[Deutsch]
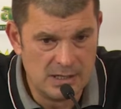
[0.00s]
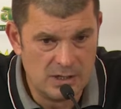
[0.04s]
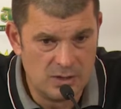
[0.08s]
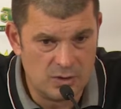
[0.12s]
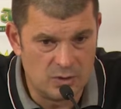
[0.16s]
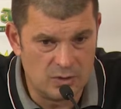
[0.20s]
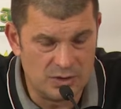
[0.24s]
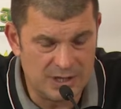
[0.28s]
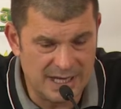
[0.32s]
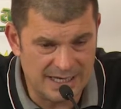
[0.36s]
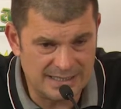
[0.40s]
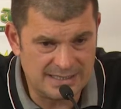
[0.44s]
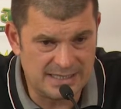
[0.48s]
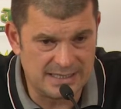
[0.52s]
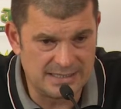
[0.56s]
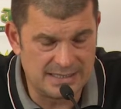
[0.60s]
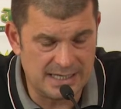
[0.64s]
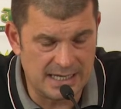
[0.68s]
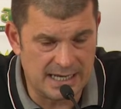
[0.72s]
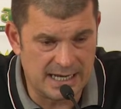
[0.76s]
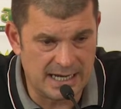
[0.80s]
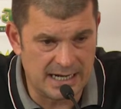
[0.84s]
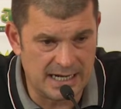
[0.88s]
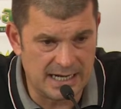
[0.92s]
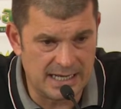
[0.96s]
und das ist
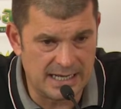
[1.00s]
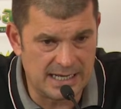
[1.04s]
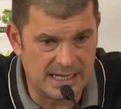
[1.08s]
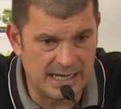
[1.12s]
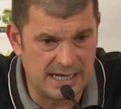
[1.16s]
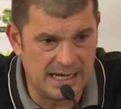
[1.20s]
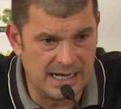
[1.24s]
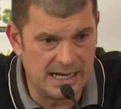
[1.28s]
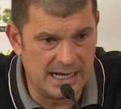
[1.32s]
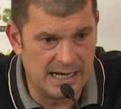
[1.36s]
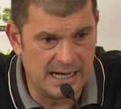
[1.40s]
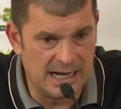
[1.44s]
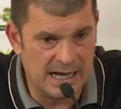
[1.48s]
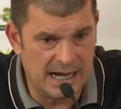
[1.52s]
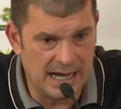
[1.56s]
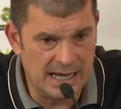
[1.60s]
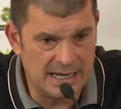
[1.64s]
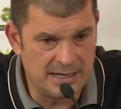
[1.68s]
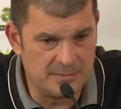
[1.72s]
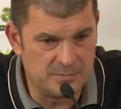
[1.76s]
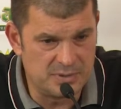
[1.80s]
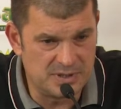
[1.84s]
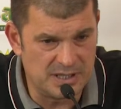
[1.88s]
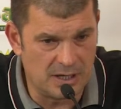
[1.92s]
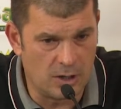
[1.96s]
sicherlich
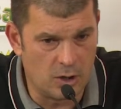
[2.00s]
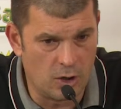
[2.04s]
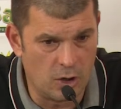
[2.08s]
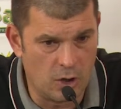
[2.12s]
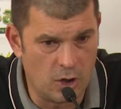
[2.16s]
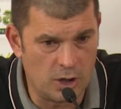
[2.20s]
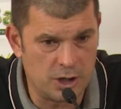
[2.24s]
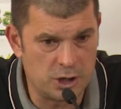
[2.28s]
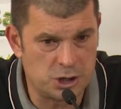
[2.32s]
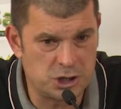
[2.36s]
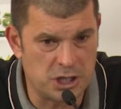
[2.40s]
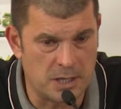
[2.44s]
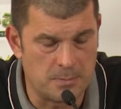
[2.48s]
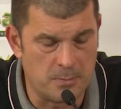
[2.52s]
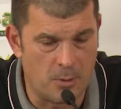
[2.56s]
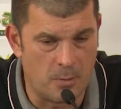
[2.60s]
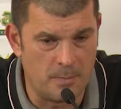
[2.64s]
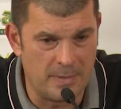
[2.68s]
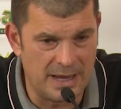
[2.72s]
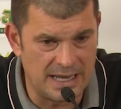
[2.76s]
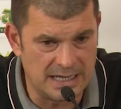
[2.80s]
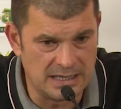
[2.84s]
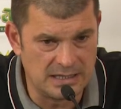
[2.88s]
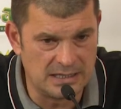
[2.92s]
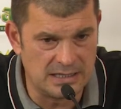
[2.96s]
ein psychologischer
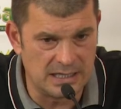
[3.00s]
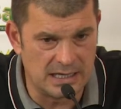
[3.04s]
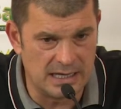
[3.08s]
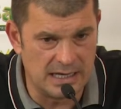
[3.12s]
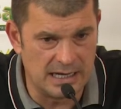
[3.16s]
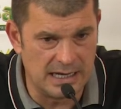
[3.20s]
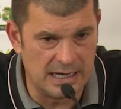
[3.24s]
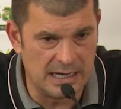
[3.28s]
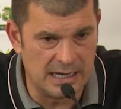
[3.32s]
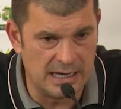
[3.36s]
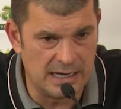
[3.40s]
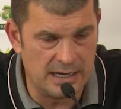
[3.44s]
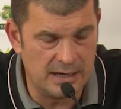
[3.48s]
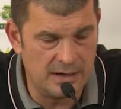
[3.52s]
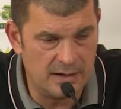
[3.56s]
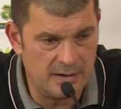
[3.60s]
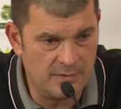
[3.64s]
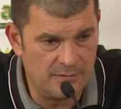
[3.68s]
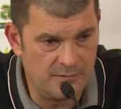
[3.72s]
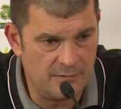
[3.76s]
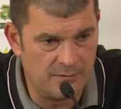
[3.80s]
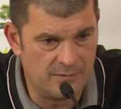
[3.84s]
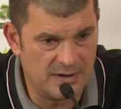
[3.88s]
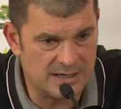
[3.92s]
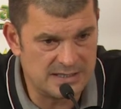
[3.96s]
Moment,
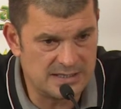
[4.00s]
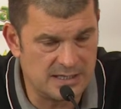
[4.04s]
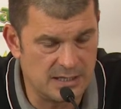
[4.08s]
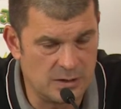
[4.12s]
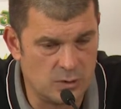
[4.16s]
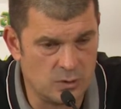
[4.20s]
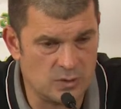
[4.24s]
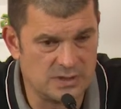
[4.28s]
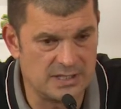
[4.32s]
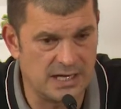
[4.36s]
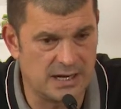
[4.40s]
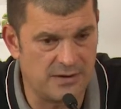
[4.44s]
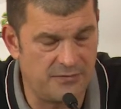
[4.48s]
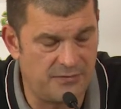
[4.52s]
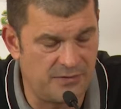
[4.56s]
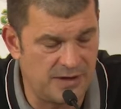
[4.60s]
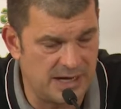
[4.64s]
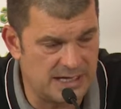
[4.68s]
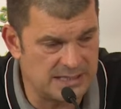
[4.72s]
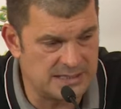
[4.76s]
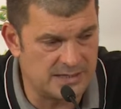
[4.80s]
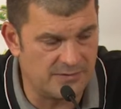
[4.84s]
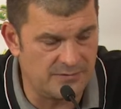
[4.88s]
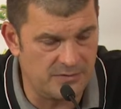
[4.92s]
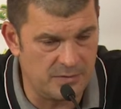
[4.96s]
was in unserer
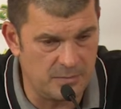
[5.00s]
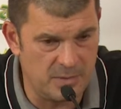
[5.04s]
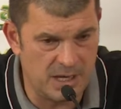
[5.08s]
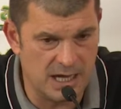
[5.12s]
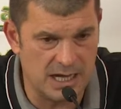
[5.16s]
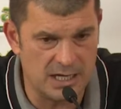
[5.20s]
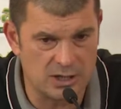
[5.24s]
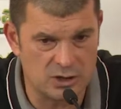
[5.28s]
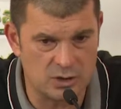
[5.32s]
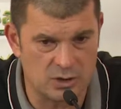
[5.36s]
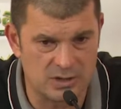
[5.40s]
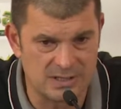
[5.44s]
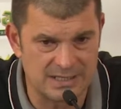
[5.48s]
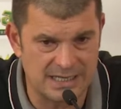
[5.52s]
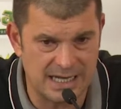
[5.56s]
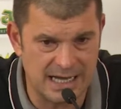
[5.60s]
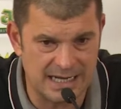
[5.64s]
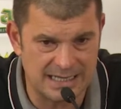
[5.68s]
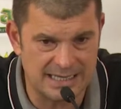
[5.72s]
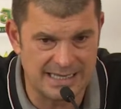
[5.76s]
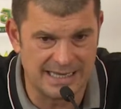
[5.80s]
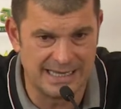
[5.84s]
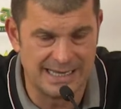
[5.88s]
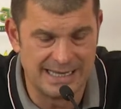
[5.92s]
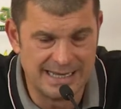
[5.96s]
Phase, wie Michael schon
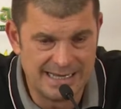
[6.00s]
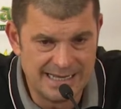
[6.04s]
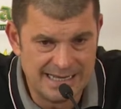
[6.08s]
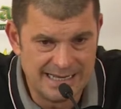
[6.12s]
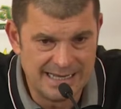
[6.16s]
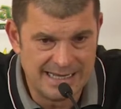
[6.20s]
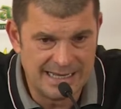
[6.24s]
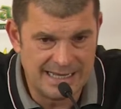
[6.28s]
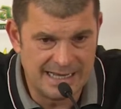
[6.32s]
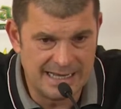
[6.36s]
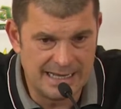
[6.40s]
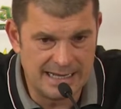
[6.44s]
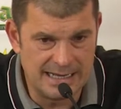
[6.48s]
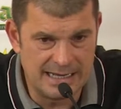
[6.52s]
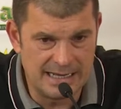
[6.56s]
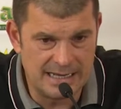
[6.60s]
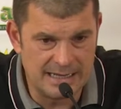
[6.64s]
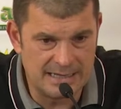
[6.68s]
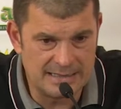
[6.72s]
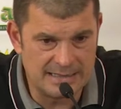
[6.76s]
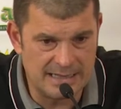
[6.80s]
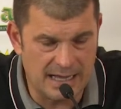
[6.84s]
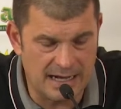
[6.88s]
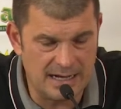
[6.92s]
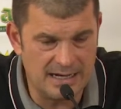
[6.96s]
sagte,
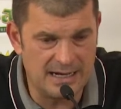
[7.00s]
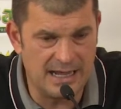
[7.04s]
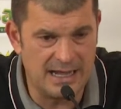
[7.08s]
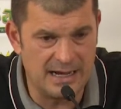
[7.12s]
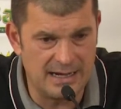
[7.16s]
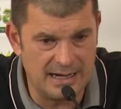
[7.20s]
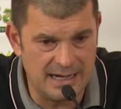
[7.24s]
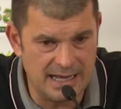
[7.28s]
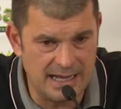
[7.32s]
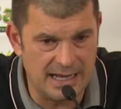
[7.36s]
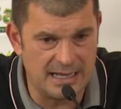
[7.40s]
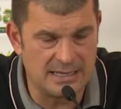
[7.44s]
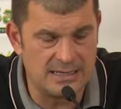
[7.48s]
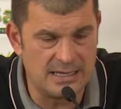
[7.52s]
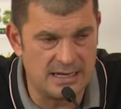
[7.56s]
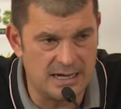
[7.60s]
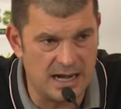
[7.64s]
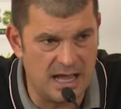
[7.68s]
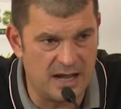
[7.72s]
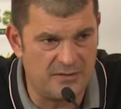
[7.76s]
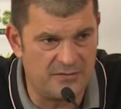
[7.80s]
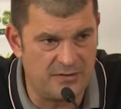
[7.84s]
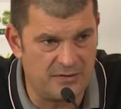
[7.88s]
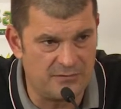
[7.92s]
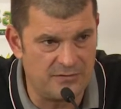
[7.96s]
dann liegen die
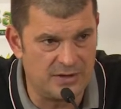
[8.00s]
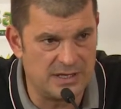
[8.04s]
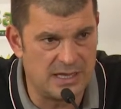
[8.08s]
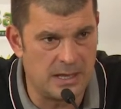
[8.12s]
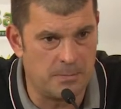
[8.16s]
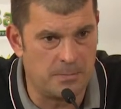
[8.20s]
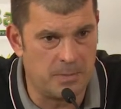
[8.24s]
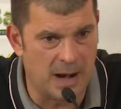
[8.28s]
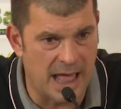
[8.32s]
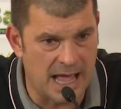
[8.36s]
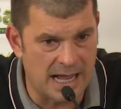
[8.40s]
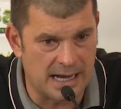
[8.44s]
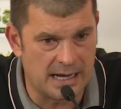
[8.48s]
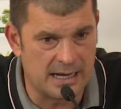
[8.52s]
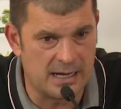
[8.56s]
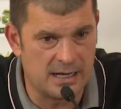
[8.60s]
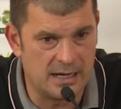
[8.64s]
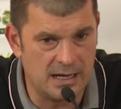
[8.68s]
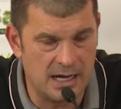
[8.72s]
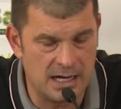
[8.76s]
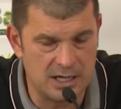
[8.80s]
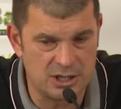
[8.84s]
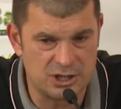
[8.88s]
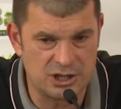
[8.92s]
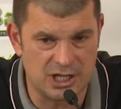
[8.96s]
Nerven wieder blank.
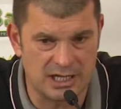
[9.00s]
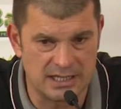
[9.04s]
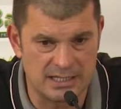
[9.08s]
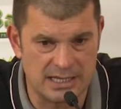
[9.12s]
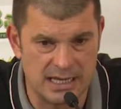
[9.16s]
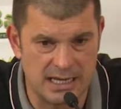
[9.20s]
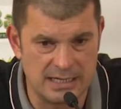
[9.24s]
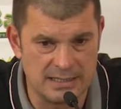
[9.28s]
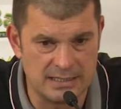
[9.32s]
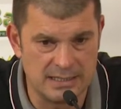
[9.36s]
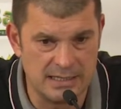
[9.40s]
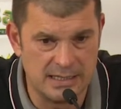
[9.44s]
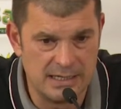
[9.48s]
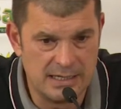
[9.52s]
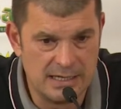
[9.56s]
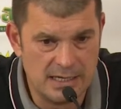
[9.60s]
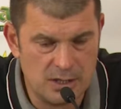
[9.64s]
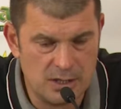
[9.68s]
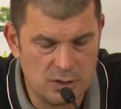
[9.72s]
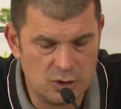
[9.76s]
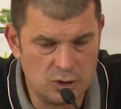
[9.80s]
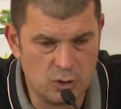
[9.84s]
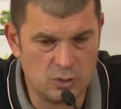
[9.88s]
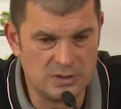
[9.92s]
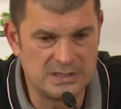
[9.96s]
Anstatt an
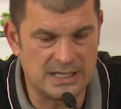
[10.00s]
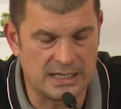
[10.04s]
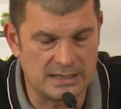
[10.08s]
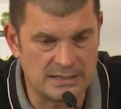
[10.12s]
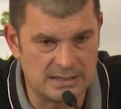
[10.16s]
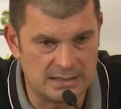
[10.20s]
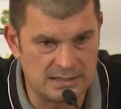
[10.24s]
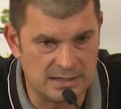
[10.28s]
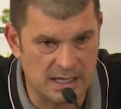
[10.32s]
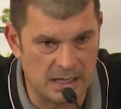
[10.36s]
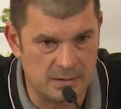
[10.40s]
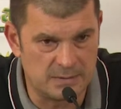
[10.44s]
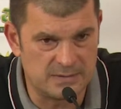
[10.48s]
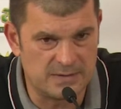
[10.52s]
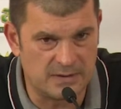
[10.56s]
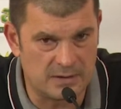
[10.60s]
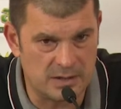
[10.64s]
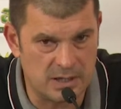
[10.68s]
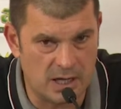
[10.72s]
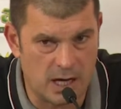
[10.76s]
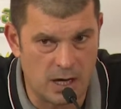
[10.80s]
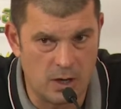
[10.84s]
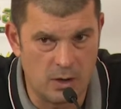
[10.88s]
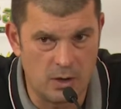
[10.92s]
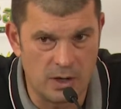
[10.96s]
Zusatz
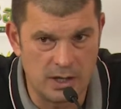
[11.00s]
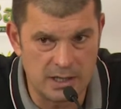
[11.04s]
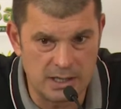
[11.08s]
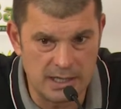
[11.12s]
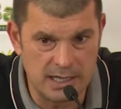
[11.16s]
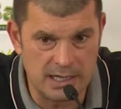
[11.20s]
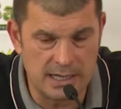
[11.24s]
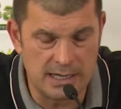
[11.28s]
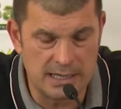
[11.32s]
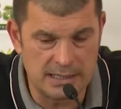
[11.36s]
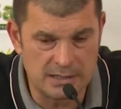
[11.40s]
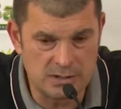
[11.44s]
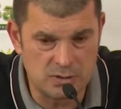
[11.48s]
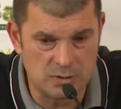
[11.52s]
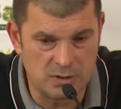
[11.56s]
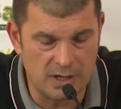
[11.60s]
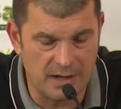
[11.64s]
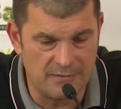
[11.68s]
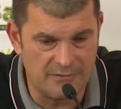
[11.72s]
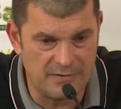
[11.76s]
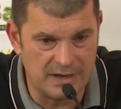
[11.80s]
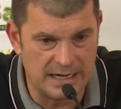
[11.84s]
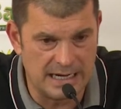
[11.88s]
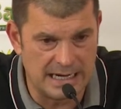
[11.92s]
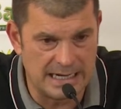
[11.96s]
Selbstvertrauen zu
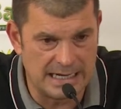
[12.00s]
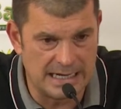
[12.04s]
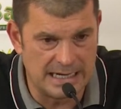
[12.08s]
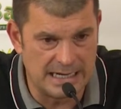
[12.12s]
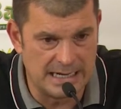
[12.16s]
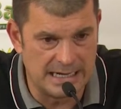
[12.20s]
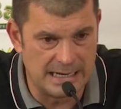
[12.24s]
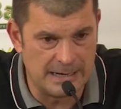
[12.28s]
gewinnen,